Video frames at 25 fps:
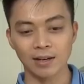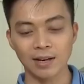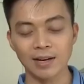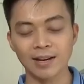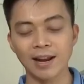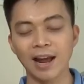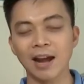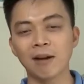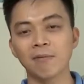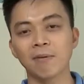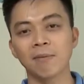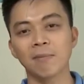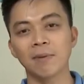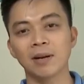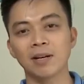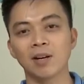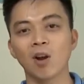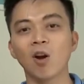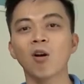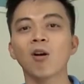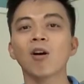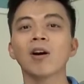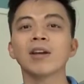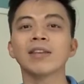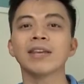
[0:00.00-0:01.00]
khi nào mà mình
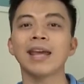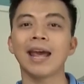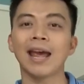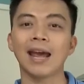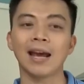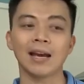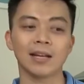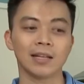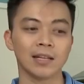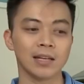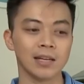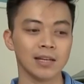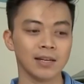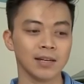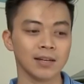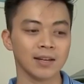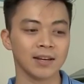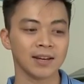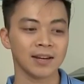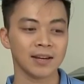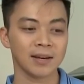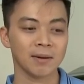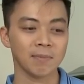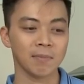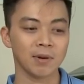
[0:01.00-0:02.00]
có ở nhà thì
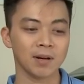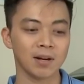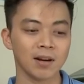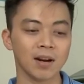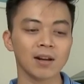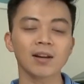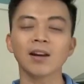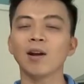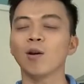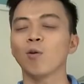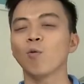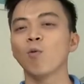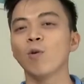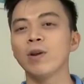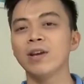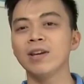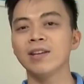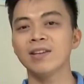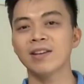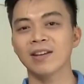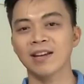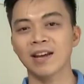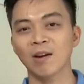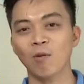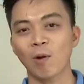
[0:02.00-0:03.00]
mình rất là
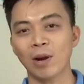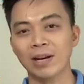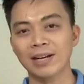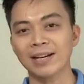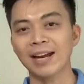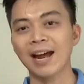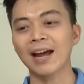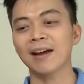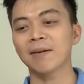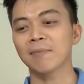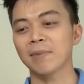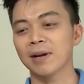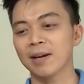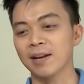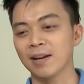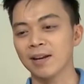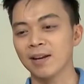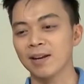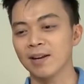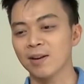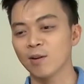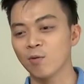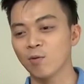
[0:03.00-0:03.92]
quý những cái khoảnh khắc mà